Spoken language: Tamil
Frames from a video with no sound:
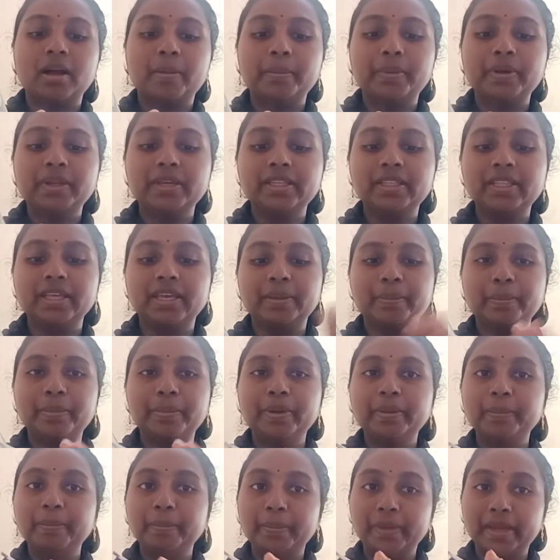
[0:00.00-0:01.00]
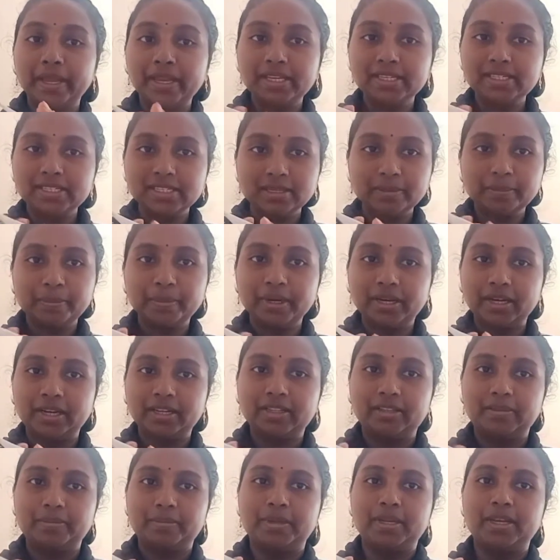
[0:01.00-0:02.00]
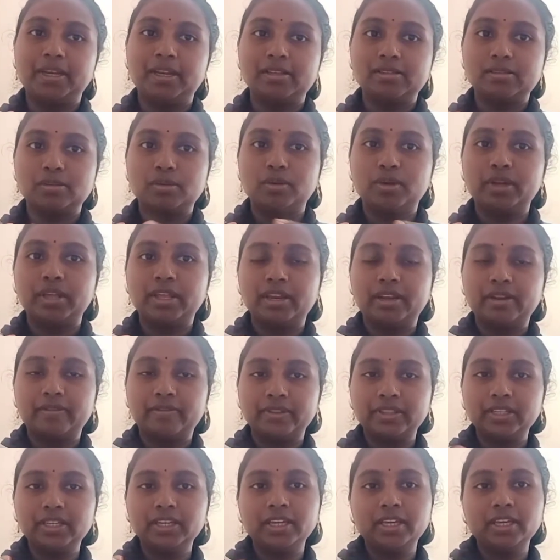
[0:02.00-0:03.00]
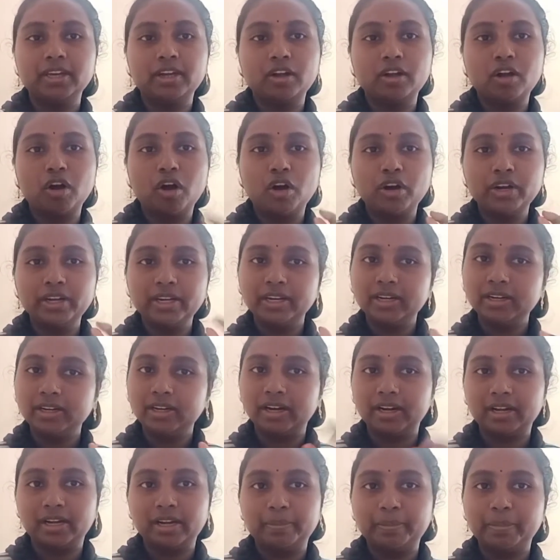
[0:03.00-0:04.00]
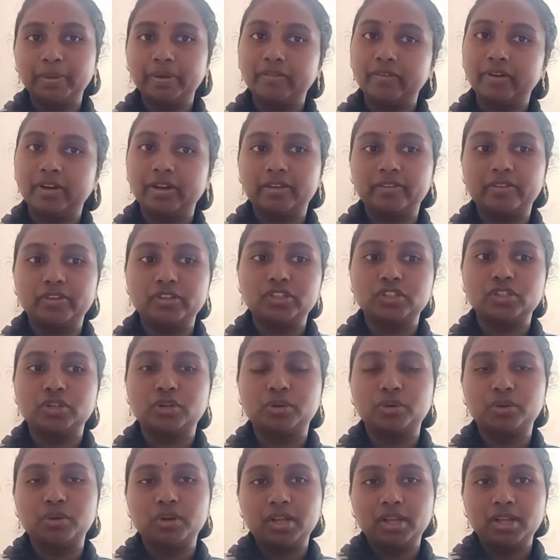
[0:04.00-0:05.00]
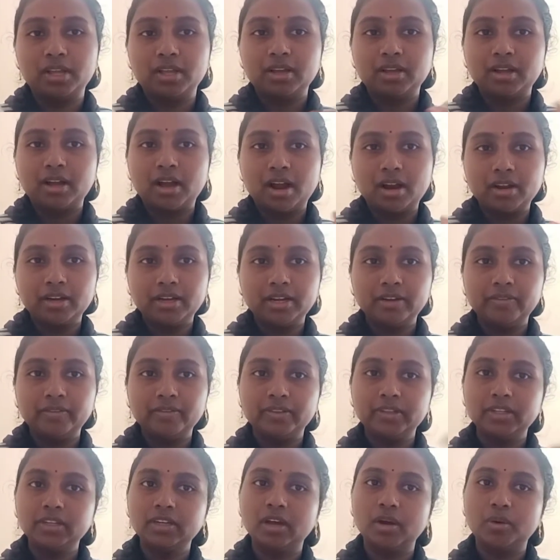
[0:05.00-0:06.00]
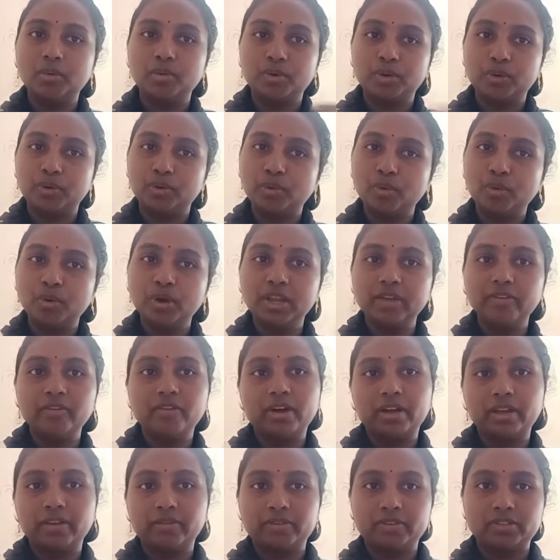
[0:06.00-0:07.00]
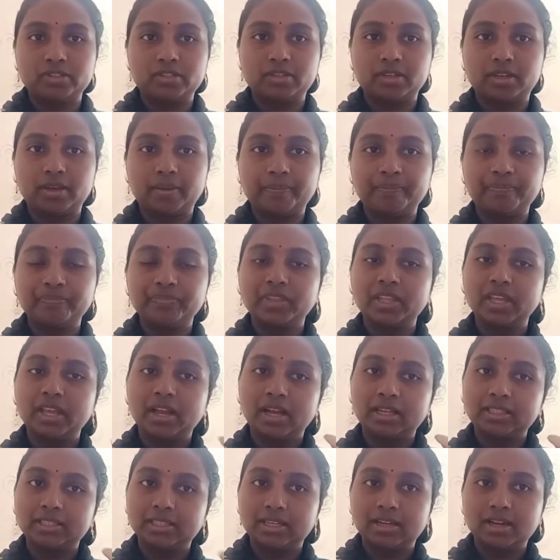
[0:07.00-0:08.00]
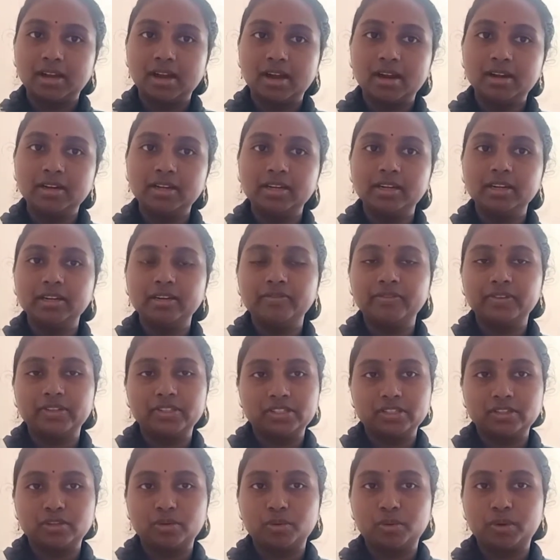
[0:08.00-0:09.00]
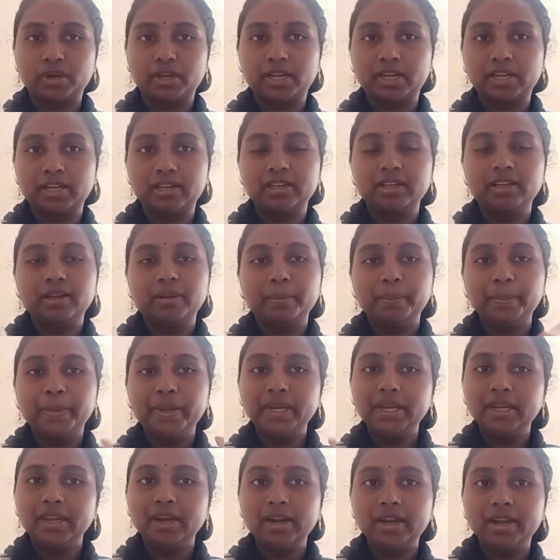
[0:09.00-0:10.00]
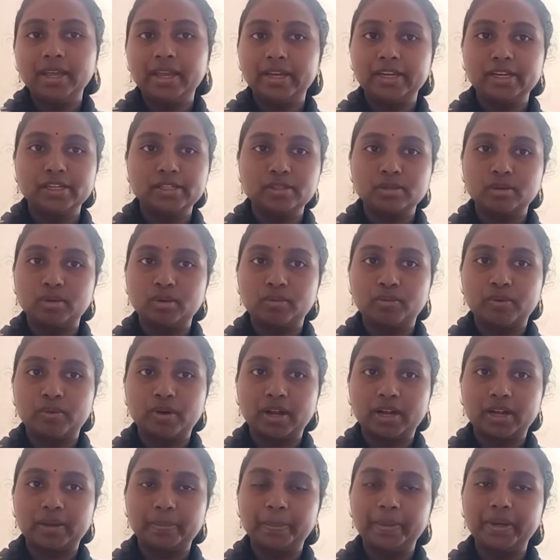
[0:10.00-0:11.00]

அப்புறம் இதை எப்படி மெயின்டைன் பண்ணுறது அப்படின்னு நான் சொல்லிடுறேன் வந்து நீங்கள் காட்டன் கண்டிப்பாக வாங்கி வச்சுக்கணும் காட்டன் வந்து நான் ஒரு ரோலே வாங்கி வச்சுருக்கேன் அந்த காட்டன் வச்சுக்கோங்க பீட்டர் டைன்னு சொல்லுவாங்க